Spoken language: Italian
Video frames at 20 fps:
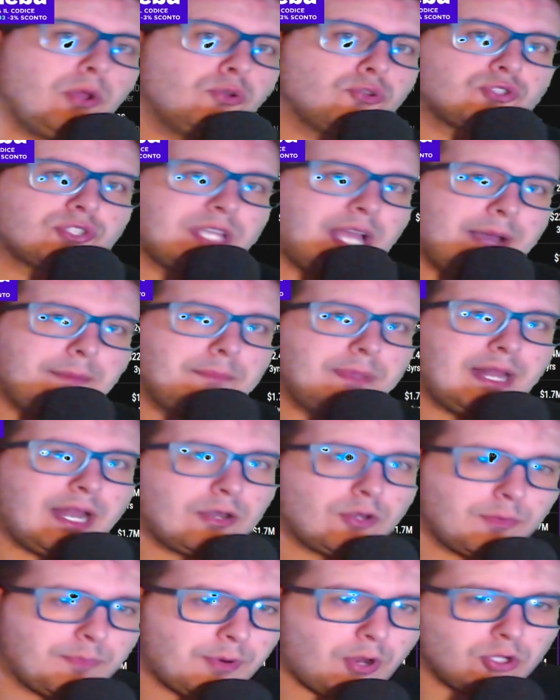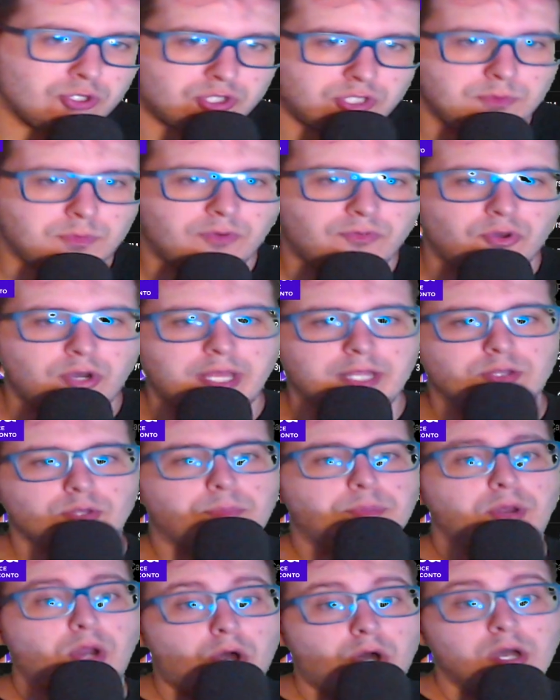lo scambi l'anno prossimo volendo.
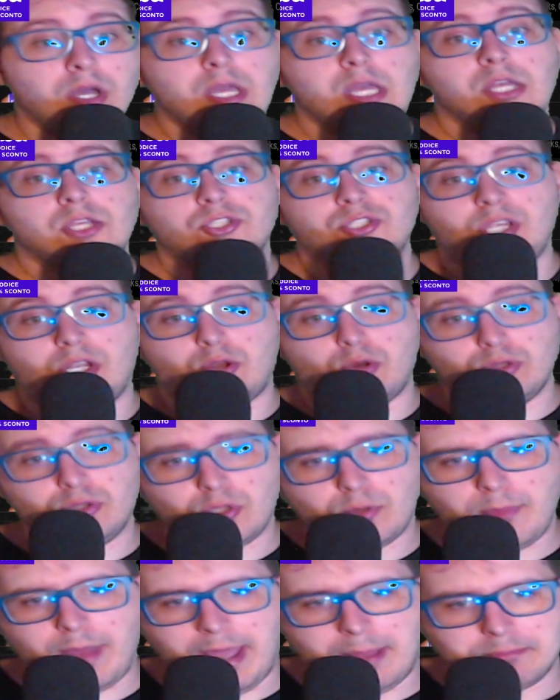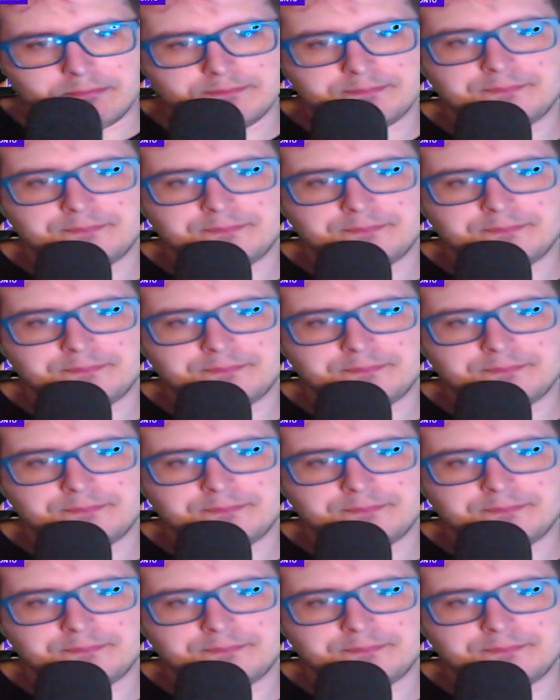Però, secondo me,